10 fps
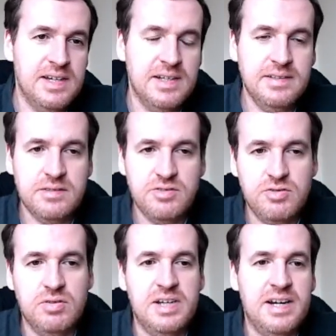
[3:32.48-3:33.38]
Antes
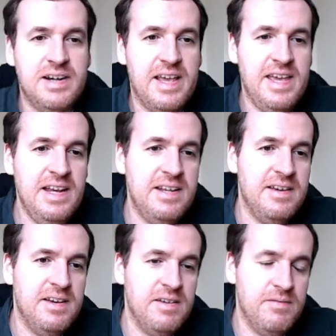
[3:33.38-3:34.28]
de olhar ele,
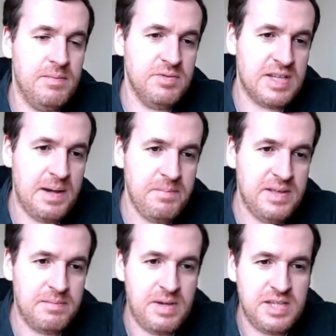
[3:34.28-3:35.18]
vamos
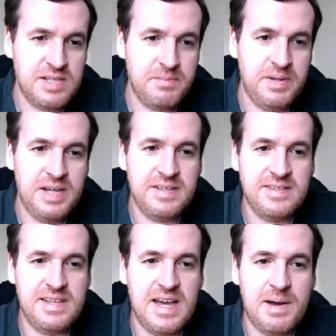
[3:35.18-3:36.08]
rapidamente abrir
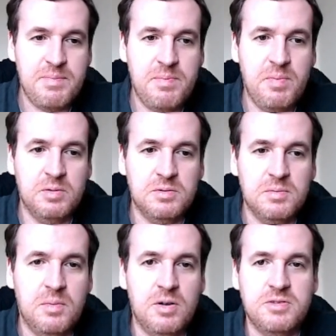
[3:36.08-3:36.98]
esse
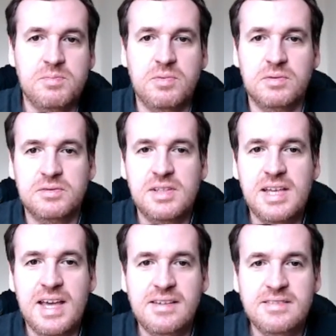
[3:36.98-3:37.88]

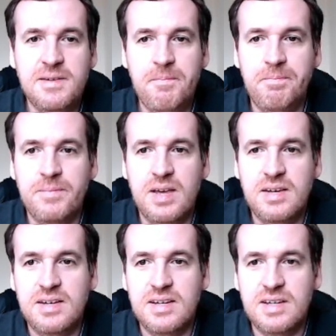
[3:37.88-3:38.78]
app.module.ts
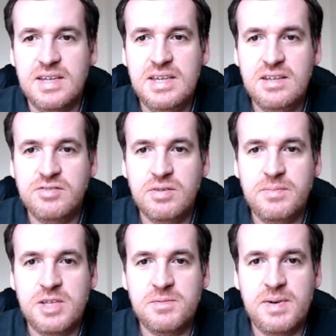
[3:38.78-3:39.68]
e
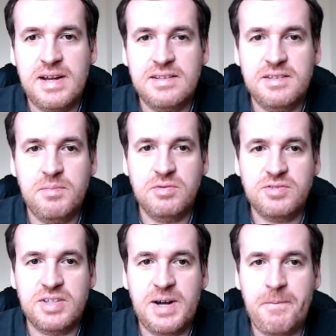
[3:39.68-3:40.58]
somente para te
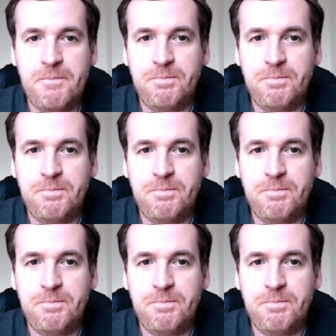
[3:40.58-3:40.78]
mostrar